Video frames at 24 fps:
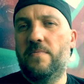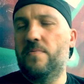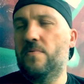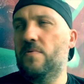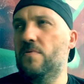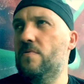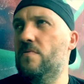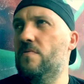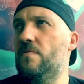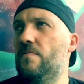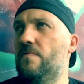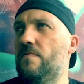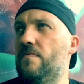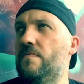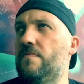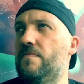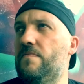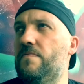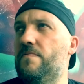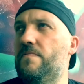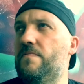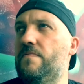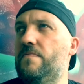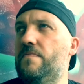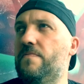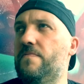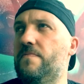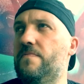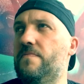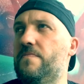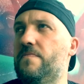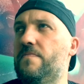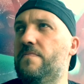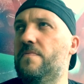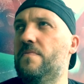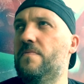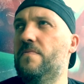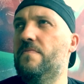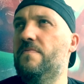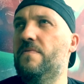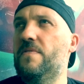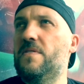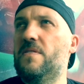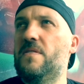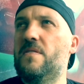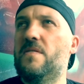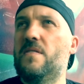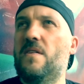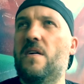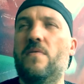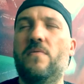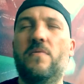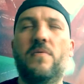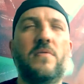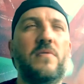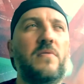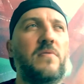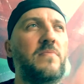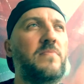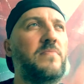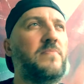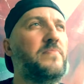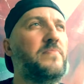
prostu wysysało, no.